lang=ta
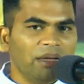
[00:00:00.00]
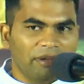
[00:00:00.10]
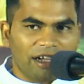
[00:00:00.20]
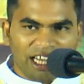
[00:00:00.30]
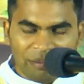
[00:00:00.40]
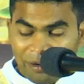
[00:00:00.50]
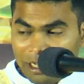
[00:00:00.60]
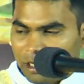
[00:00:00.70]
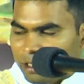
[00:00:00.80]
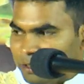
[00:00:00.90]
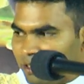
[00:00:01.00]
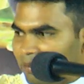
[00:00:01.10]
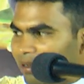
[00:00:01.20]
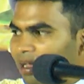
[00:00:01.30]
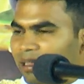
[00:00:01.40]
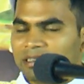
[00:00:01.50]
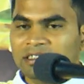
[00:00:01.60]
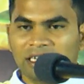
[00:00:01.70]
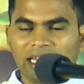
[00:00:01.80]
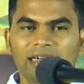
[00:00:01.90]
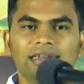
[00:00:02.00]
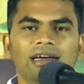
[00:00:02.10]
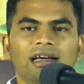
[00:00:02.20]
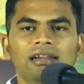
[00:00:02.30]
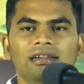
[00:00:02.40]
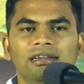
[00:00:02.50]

நாம் கடைபிடிக்கின்றோமா என்று கேட்டால்